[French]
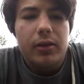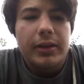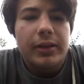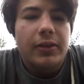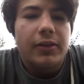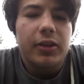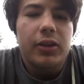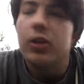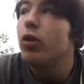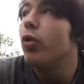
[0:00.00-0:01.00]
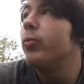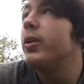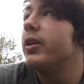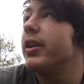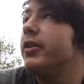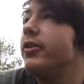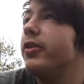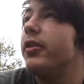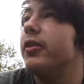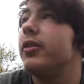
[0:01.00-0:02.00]
Il s'agit de Roman Reigns,
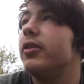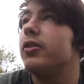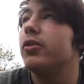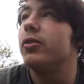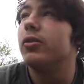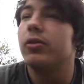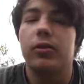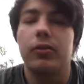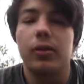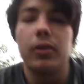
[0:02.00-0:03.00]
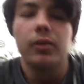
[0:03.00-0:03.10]
que voilà.